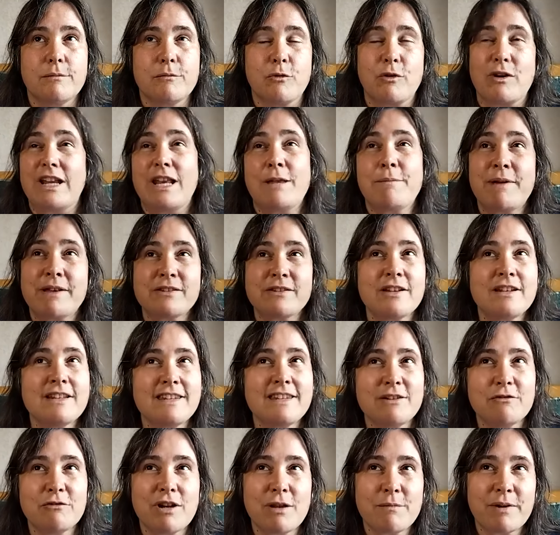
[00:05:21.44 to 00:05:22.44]
Bon, et les personnes
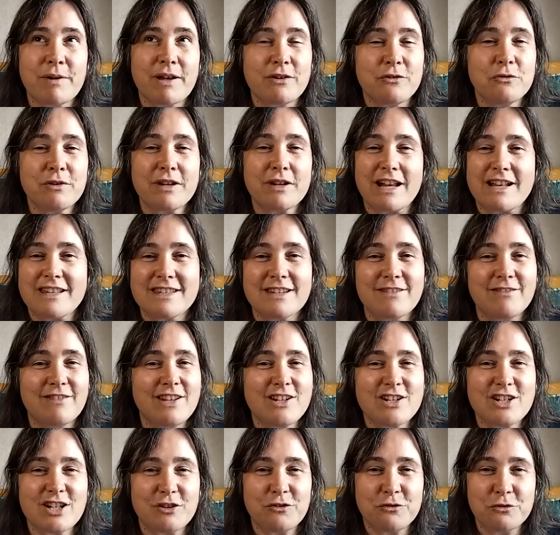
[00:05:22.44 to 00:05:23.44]
qui ont l'impression qu'elles savent
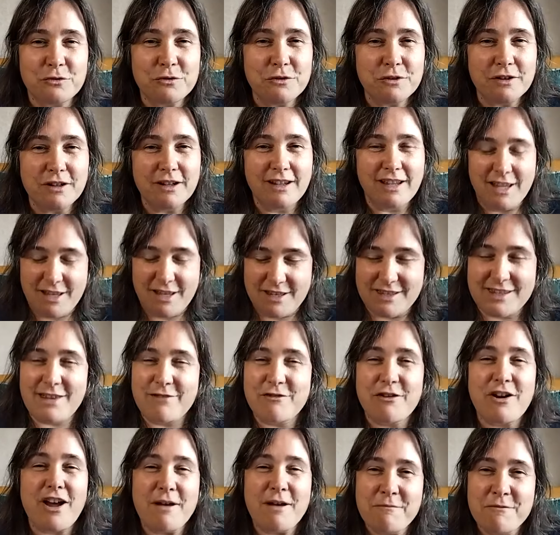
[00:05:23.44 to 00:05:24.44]
déjà tout,
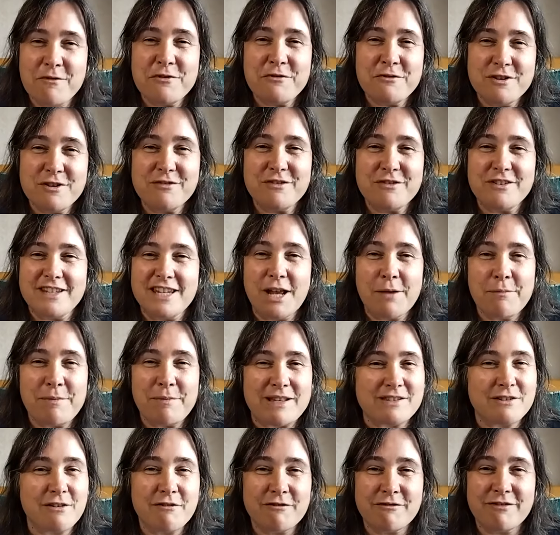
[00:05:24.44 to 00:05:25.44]
ça vaut quand même le coup de venir
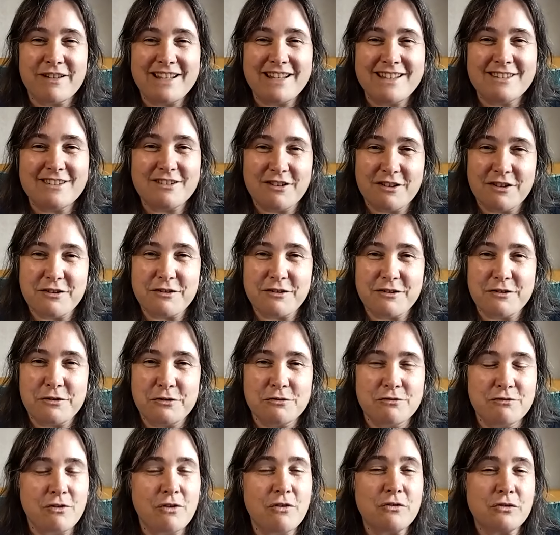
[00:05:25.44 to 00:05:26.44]
parce qu'en fait, euh,
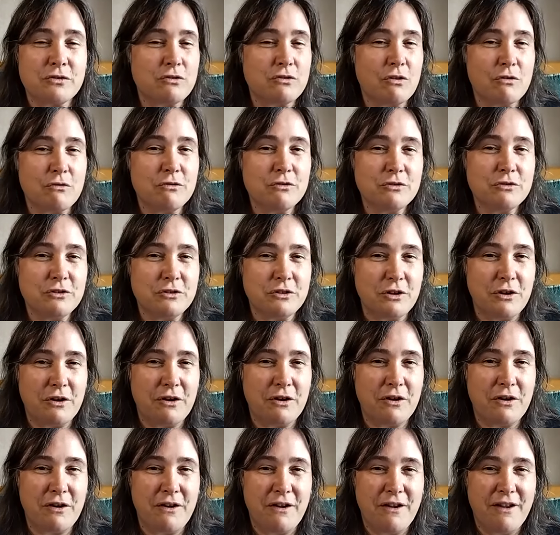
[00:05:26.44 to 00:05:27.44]
souvent, on se rend compte
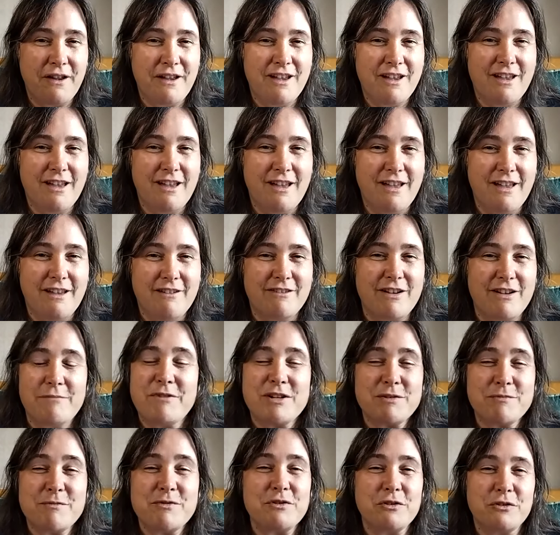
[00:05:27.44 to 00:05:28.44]
que. Enfin,
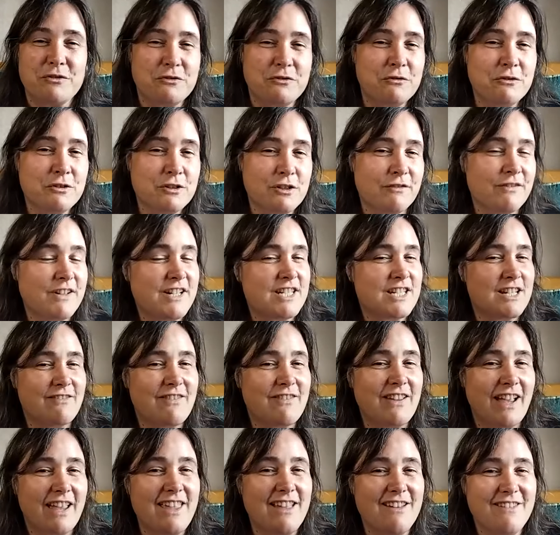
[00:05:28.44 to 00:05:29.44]
moi, je me suis rendu compte qu'en fait, je
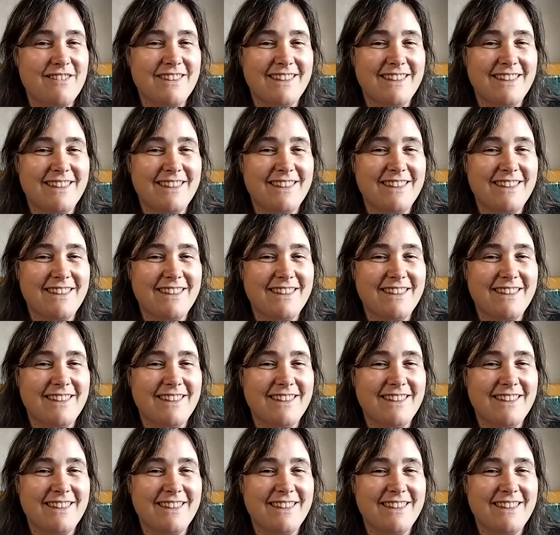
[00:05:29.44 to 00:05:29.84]
savais rien.